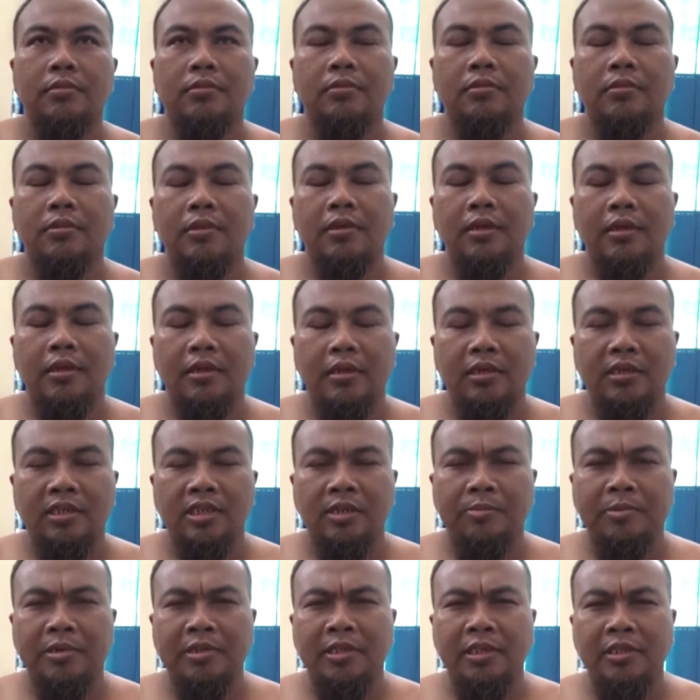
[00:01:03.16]
Pak?
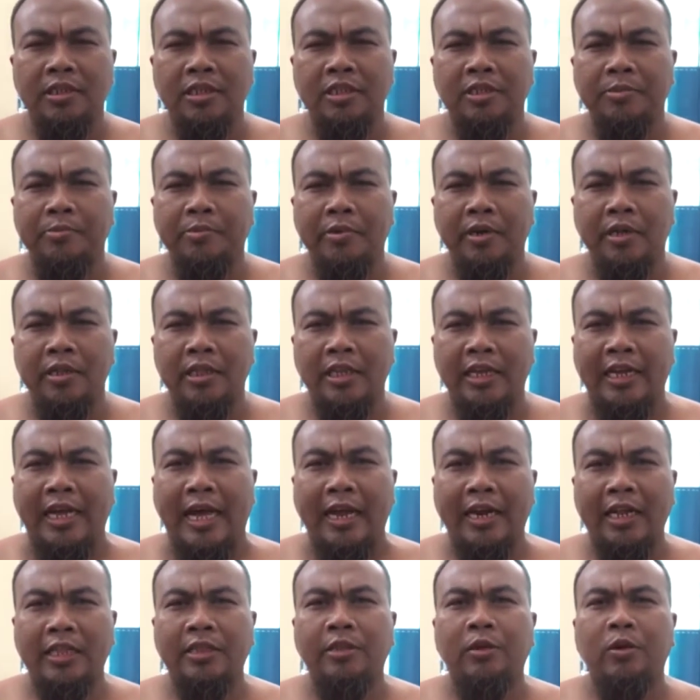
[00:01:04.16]
Seperti di
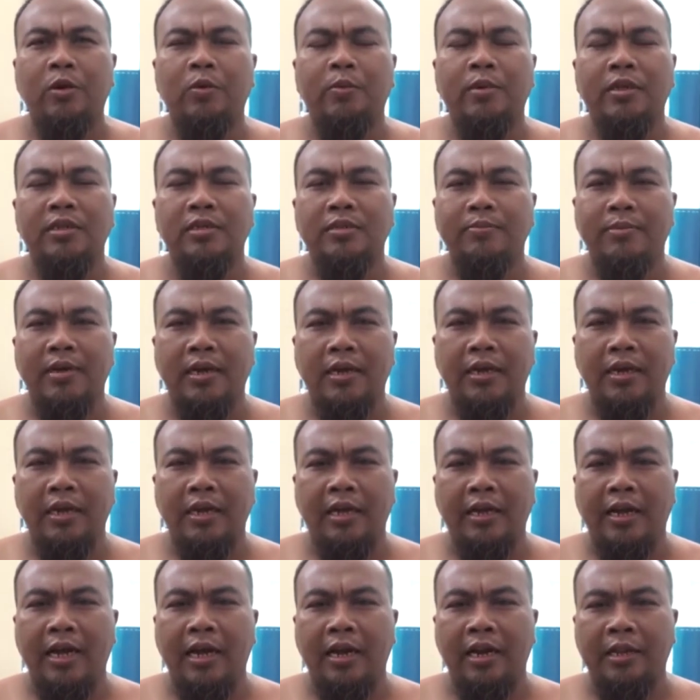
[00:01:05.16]
karet dulu Mas, pakai
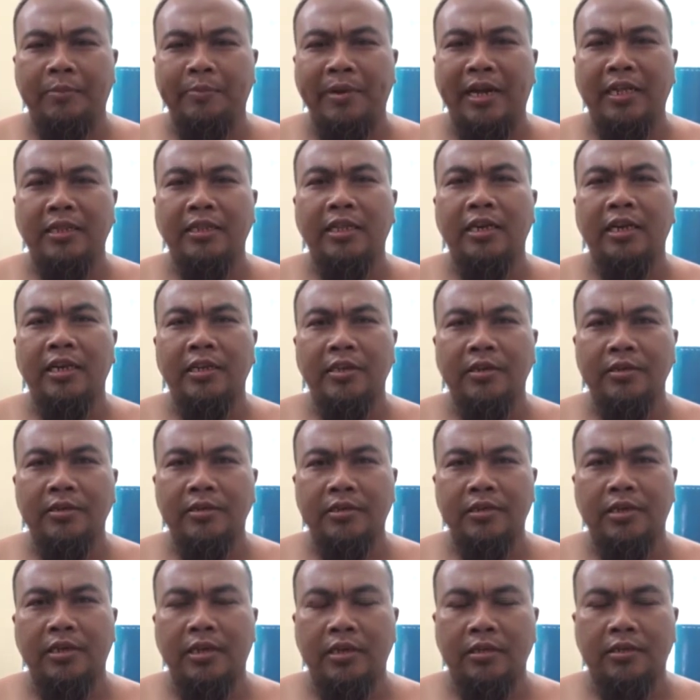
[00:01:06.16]
karet pentil itu.
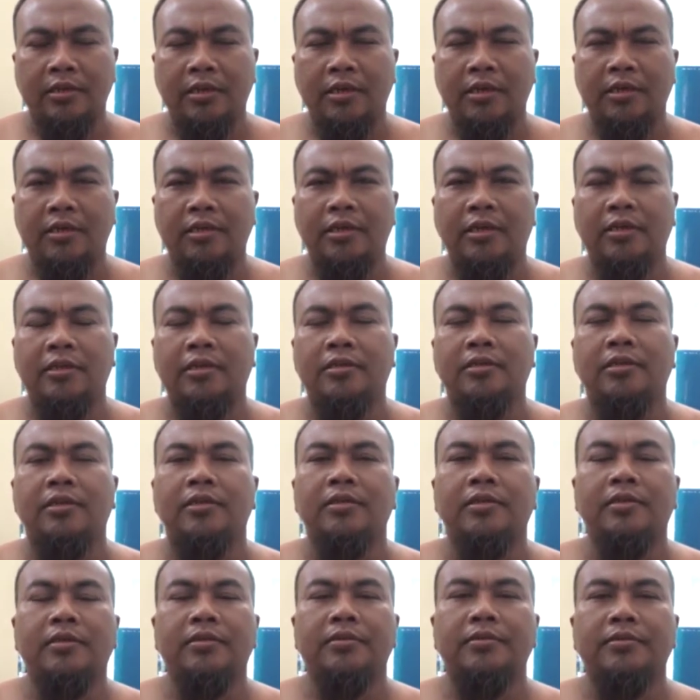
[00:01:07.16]

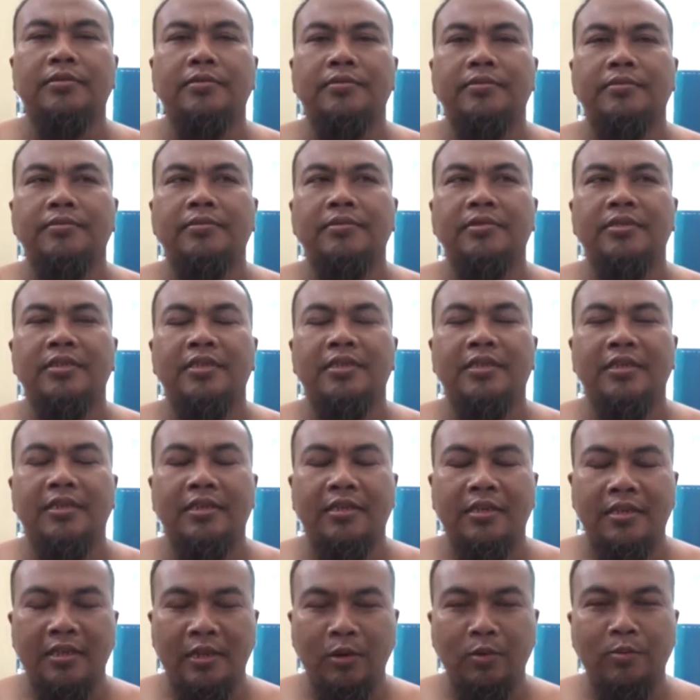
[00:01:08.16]
Sakit ya?
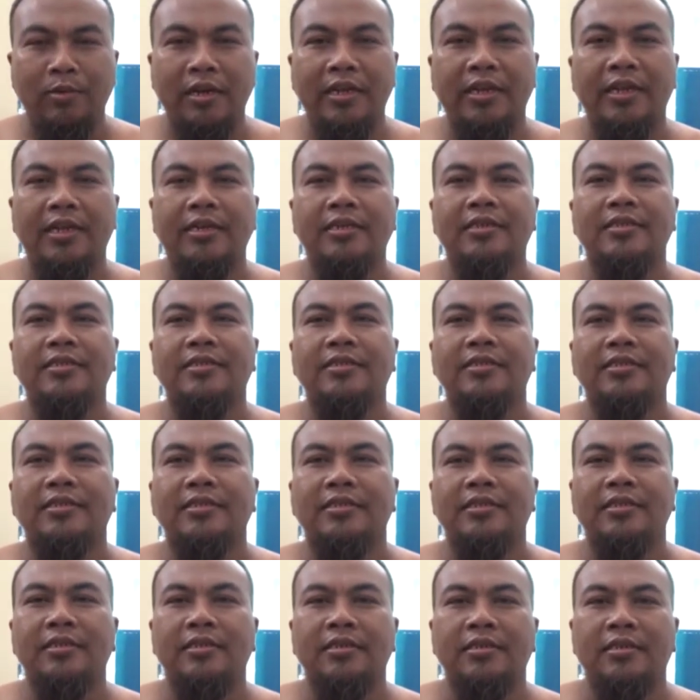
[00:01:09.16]
Lumayan.
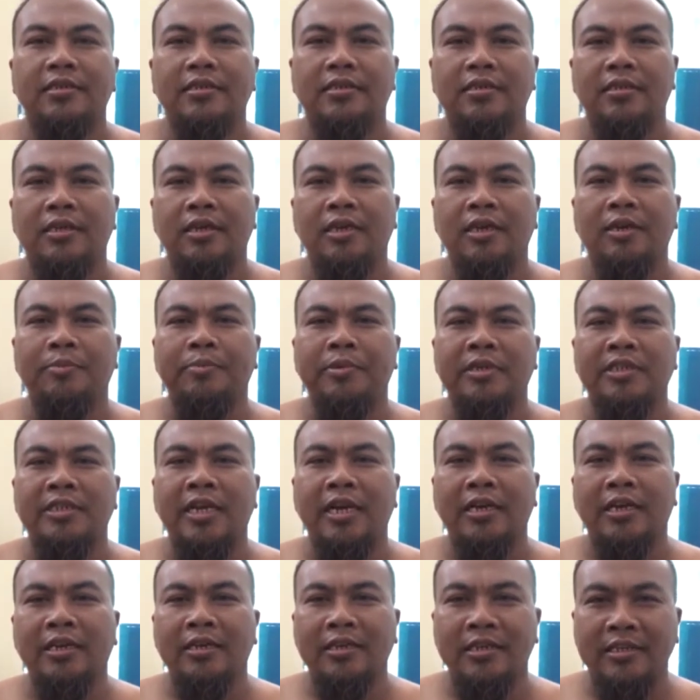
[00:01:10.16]
saya lebih
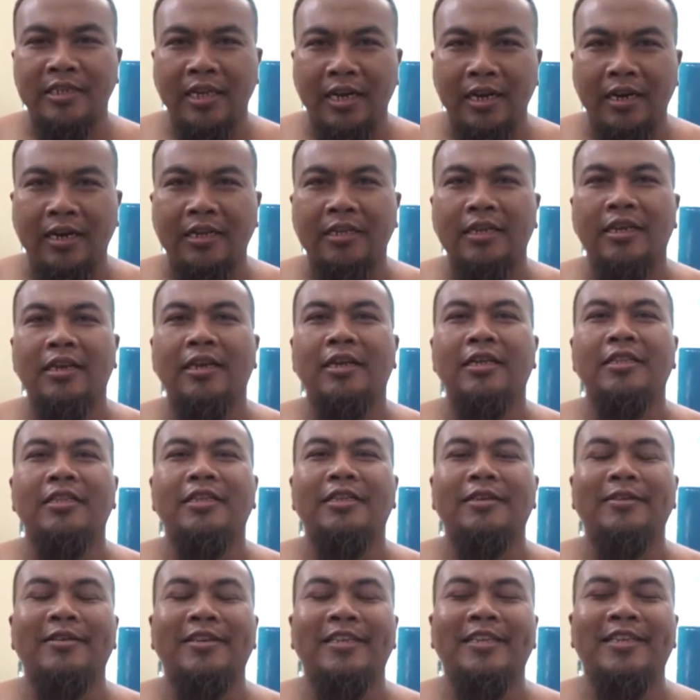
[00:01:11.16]
sakit di sananya nanti.